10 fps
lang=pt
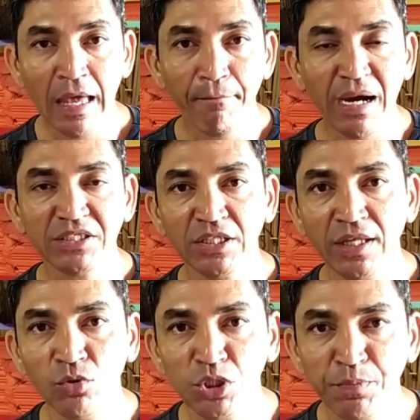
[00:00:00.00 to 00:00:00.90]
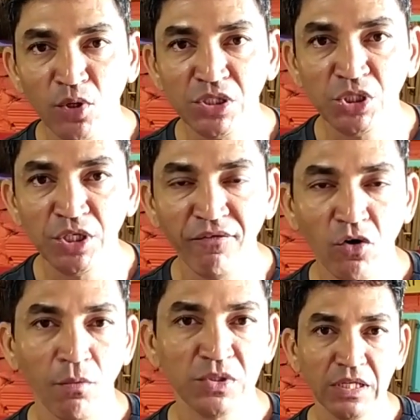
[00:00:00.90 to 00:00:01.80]
Basta ter um dispositivo
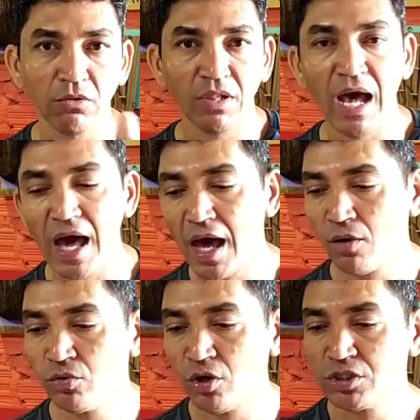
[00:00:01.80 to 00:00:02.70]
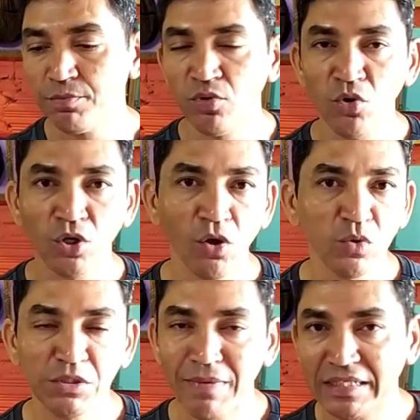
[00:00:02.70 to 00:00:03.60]
como celular, um notebook ou
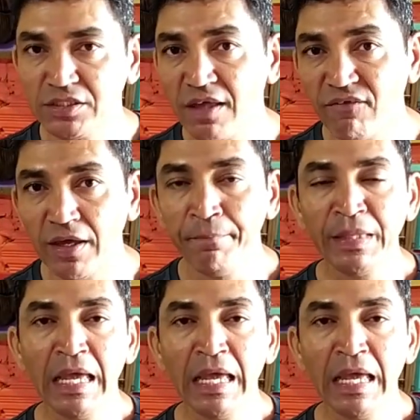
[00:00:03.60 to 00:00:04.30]
um smart TV